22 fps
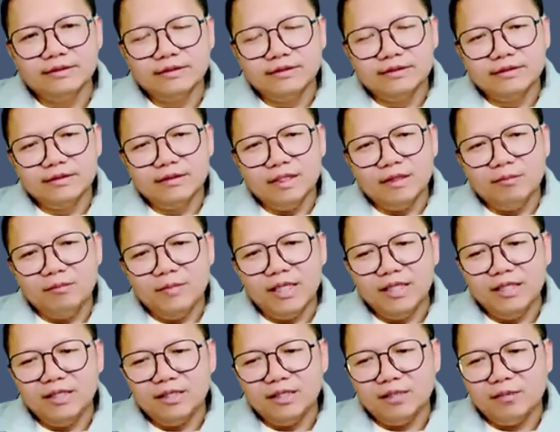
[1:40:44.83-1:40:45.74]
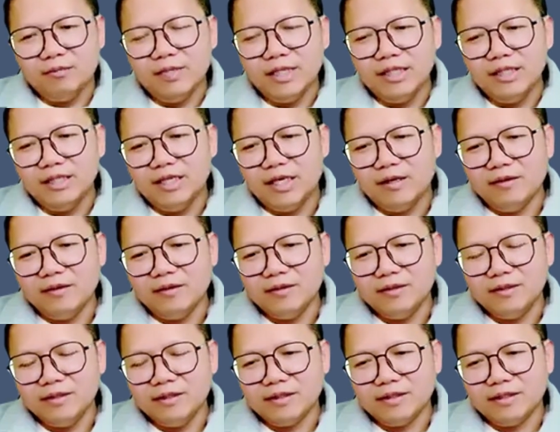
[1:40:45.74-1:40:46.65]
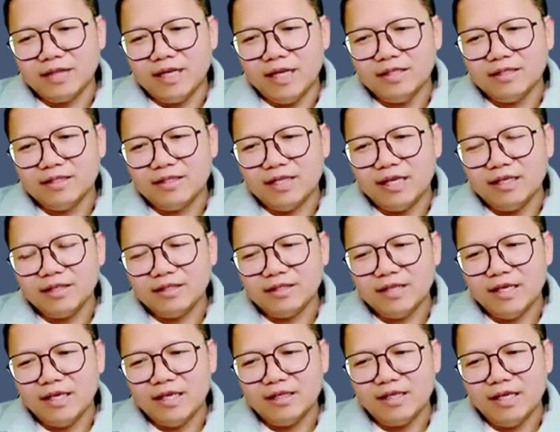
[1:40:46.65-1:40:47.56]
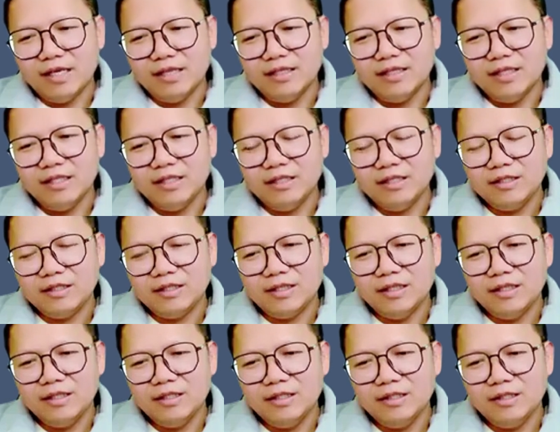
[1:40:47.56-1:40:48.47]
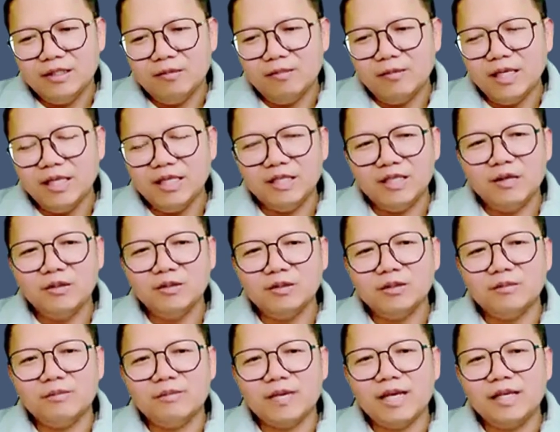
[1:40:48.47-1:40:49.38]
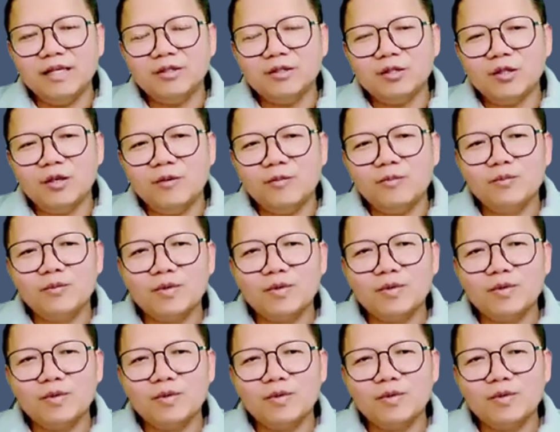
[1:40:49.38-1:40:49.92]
là bay đang là bay đòi ca sang xa đây ấy cái đây là bay đòi tầm nay thông cái